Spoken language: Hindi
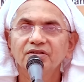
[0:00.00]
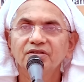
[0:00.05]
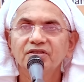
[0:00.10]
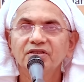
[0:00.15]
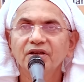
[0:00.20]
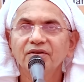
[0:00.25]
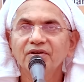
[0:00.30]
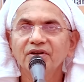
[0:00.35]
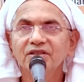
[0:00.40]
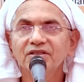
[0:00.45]

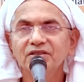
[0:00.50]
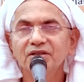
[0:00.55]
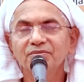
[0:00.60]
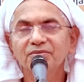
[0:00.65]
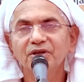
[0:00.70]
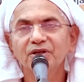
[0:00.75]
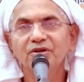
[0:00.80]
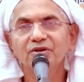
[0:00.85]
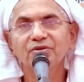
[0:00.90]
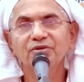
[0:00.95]
सेवक
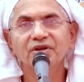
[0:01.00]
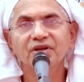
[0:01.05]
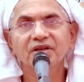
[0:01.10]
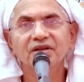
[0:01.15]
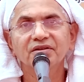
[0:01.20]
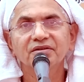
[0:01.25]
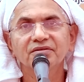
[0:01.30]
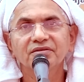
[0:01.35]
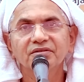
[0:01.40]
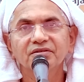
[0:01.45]
शब्द क्यों है
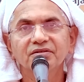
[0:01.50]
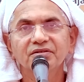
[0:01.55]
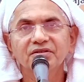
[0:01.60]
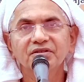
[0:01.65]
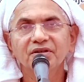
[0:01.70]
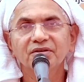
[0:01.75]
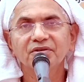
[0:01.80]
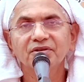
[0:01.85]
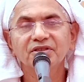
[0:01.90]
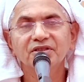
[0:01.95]

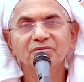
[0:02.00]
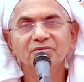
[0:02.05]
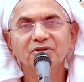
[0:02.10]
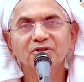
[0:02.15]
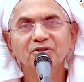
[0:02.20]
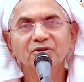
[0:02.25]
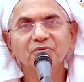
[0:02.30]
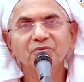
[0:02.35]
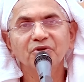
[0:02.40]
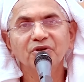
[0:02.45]
सेवक शब्द
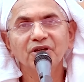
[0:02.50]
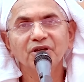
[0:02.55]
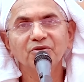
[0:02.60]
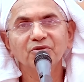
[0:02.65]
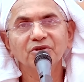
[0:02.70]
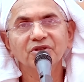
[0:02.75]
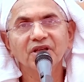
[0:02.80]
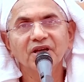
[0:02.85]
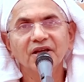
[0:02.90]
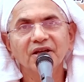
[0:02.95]
तो पुलिंग
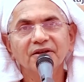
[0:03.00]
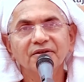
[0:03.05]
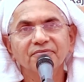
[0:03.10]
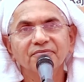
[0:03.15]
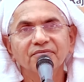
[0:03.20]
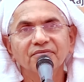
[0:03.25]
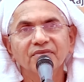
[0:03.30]
होता है